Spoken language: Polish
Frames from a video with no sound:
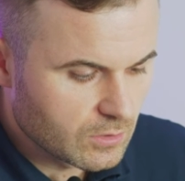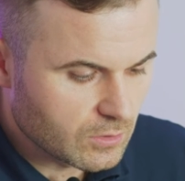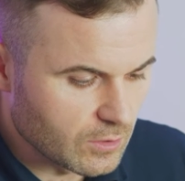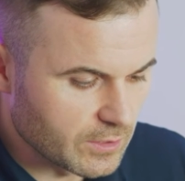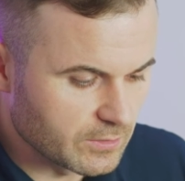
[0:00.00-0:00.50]

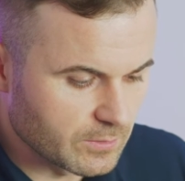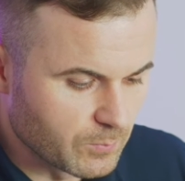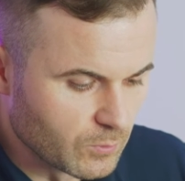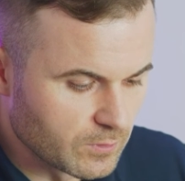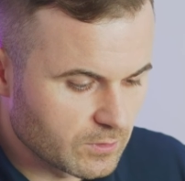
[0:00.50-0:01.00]
Kolejny
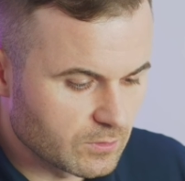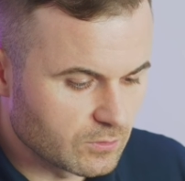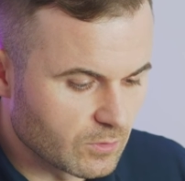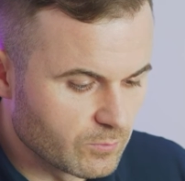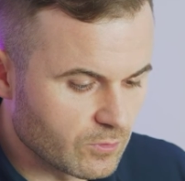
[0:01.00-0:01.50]
punkt to
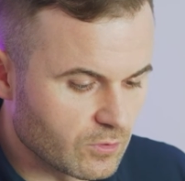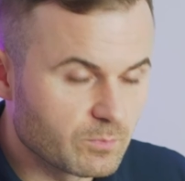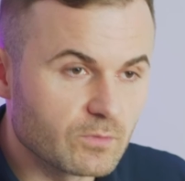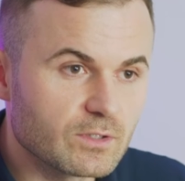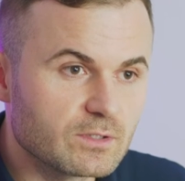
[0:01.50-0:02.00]
dobór
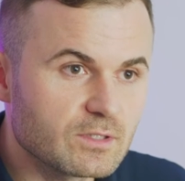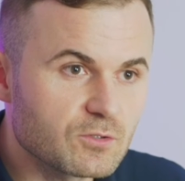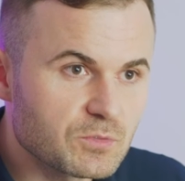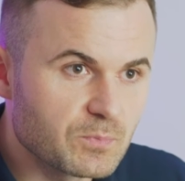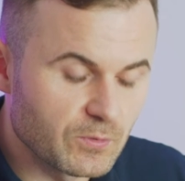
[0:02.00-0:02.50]

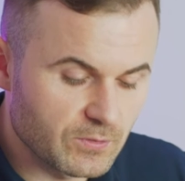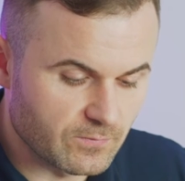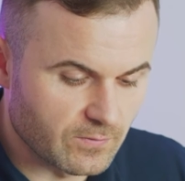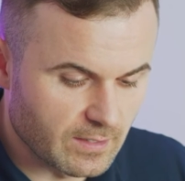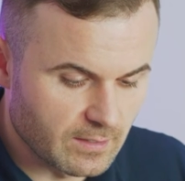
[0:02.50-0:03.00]
odpowiedniego
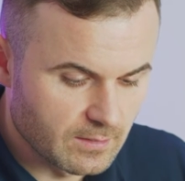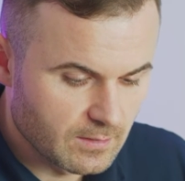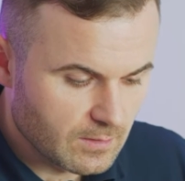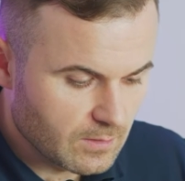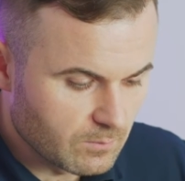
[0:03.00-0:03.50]
spoiwa.
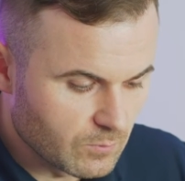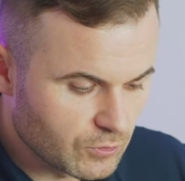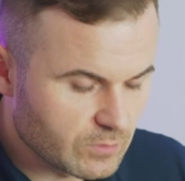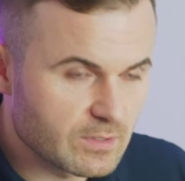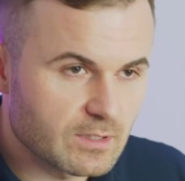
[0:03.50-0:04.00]

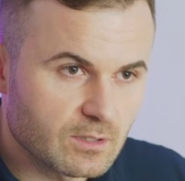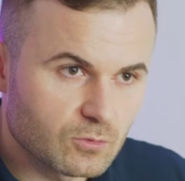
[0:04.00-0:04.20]
Musimy